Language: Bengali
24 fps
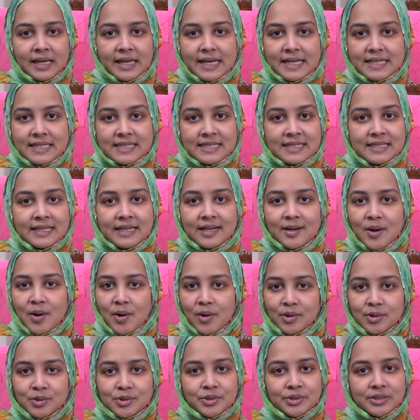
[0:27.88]
এডিটিংয়ের
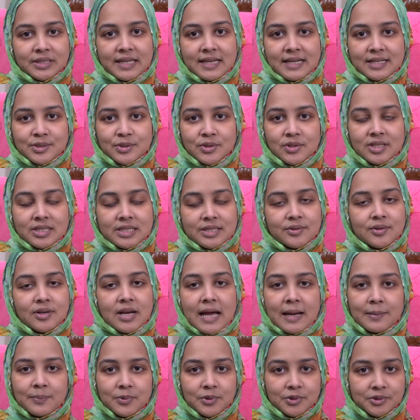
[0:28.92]
অলসতায় আসলে সেগুলো
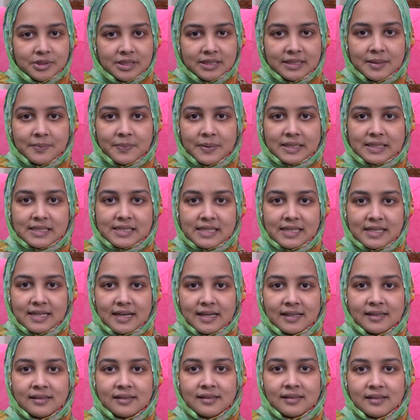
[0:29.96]
আপলোড দিতে পারছি না
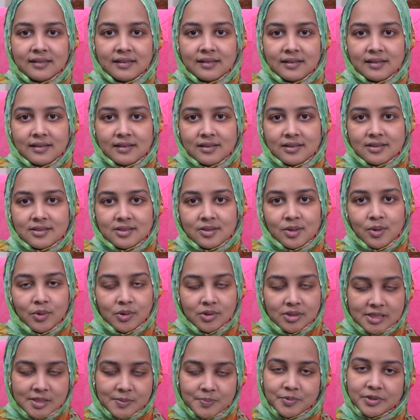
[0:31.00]

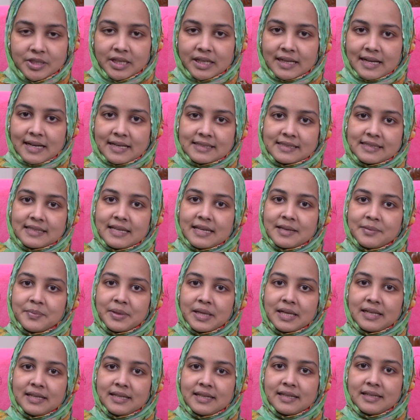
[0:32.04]
গোল্ড স্পুনের কাজ নিয়েই
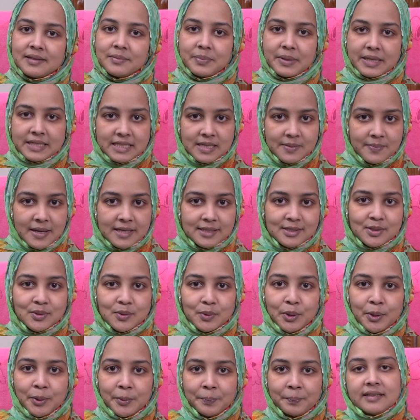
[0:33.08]
মেনলি বেশি ব্যস্ত
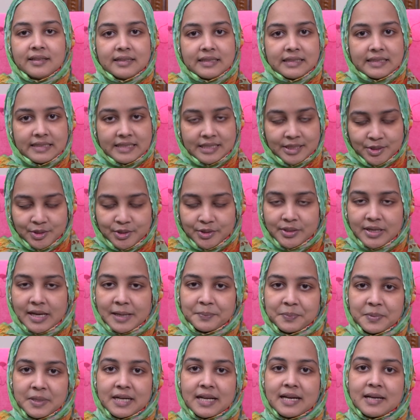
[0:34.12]
নিশ্চয়ই
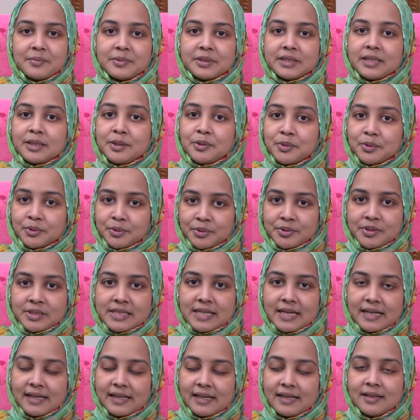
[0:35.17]
আপনারা আমাদের নতুন
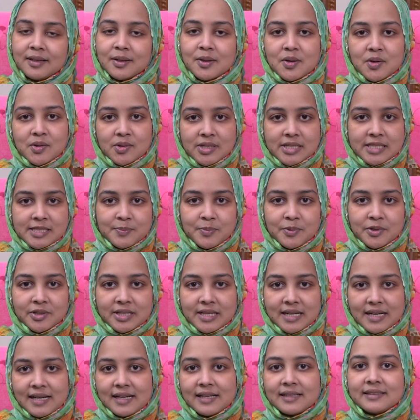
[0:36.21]
চ্যানেল গোল্ড
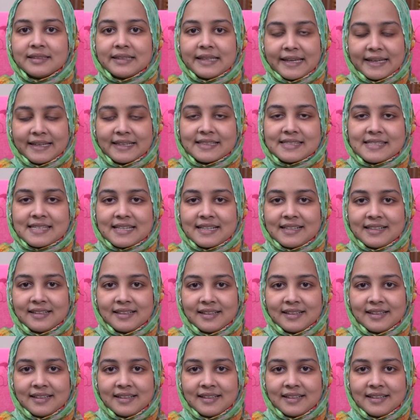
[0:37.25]
স্পুনটা দেখেছেন